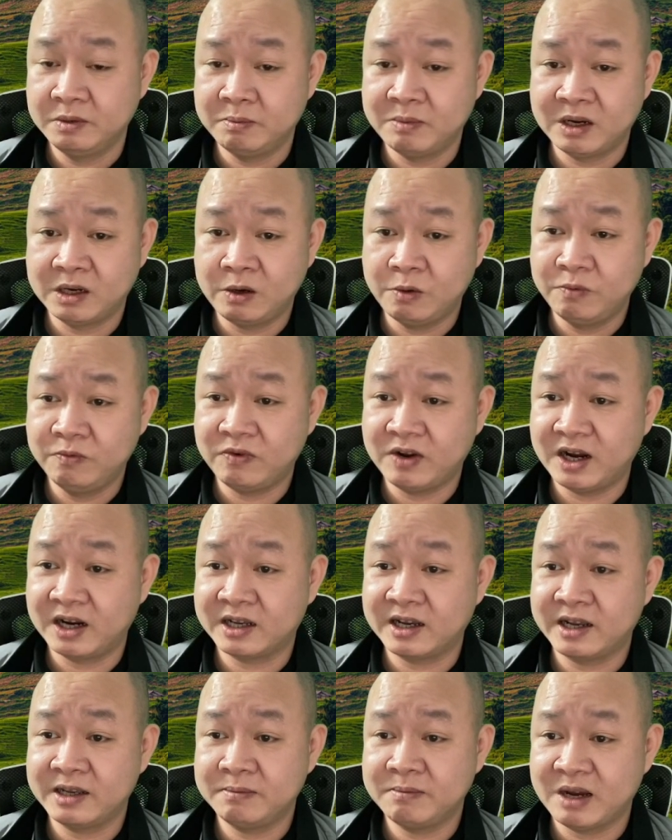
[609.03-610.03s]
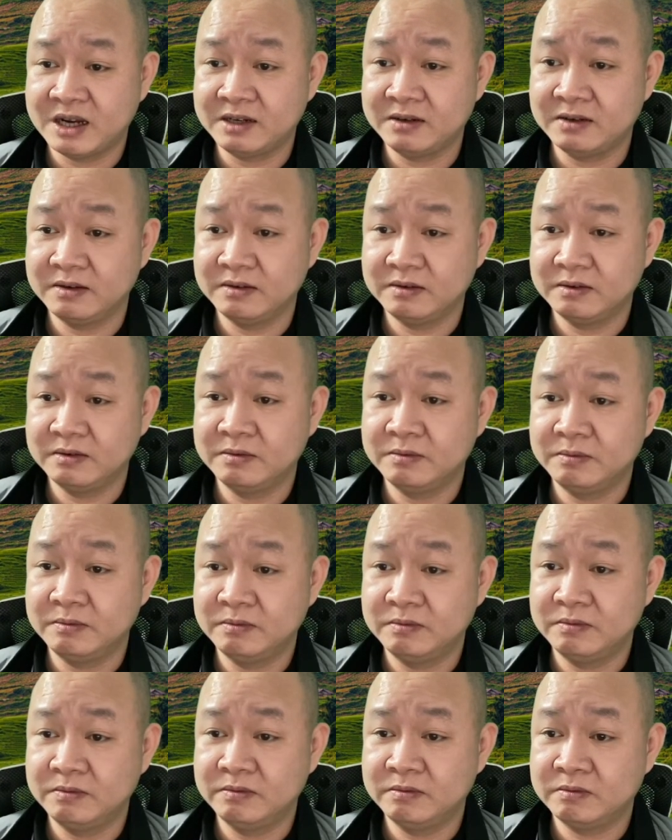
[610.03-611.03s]
mà không phải là các anh bắt,
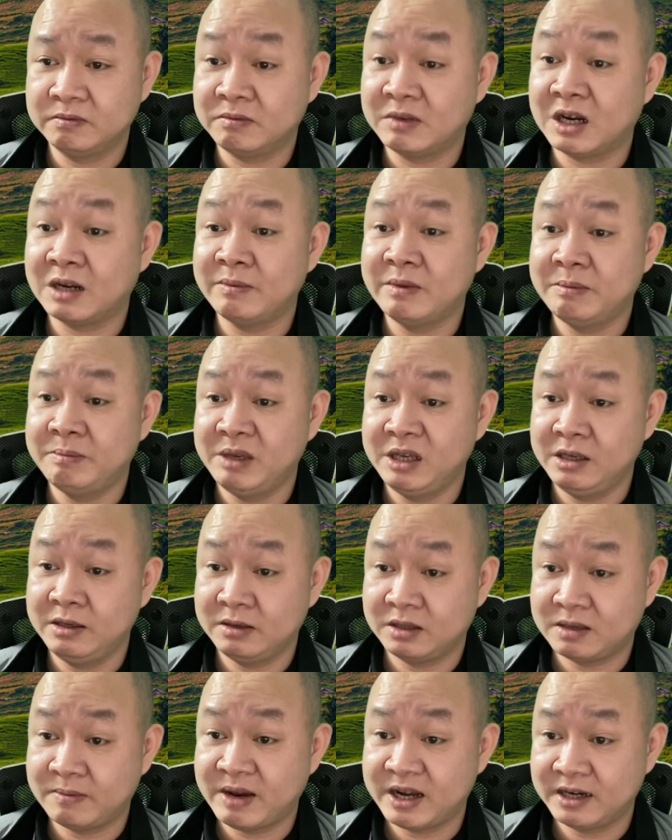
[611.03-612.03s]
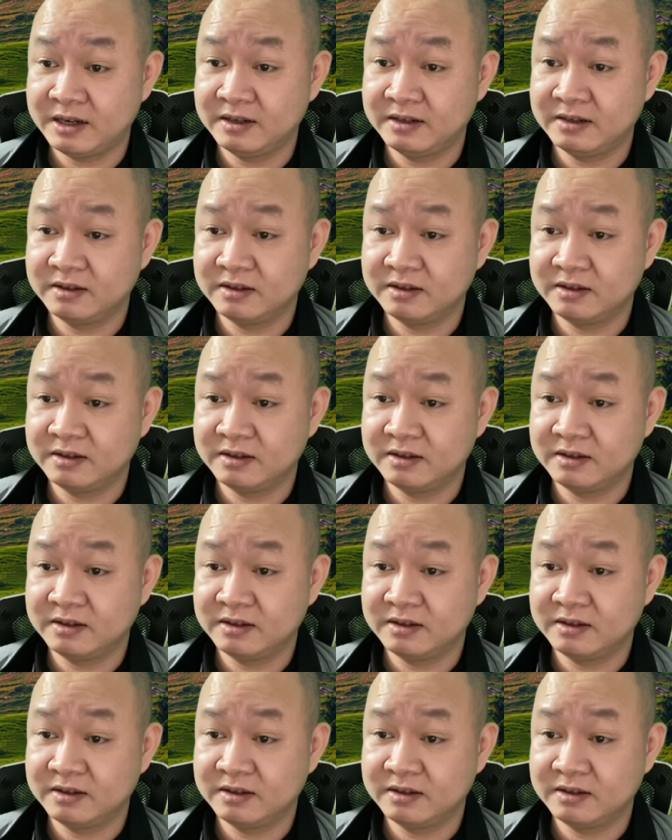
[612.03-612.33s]
mà là bên Mỹ người ta bắt.